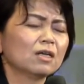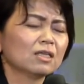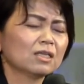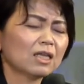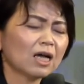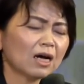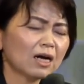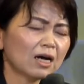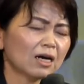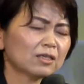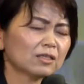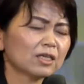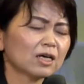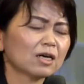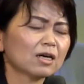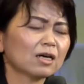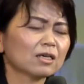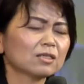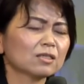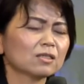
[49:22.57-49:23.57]
高く
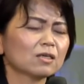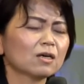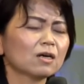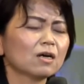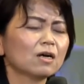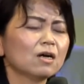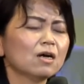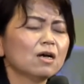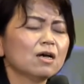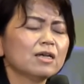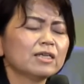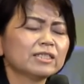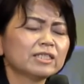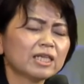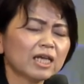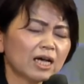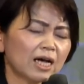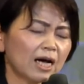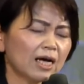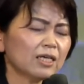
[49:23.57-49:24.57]
高く、
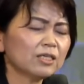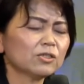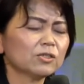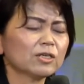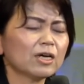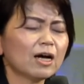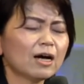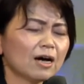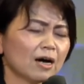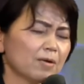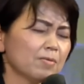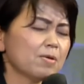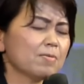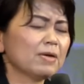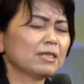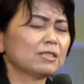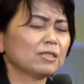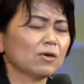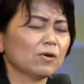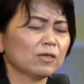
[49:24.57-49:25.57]
世界中が崇めま
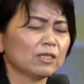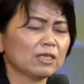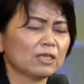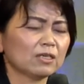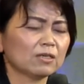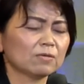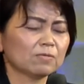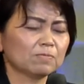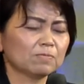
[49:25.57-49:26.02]
すように。h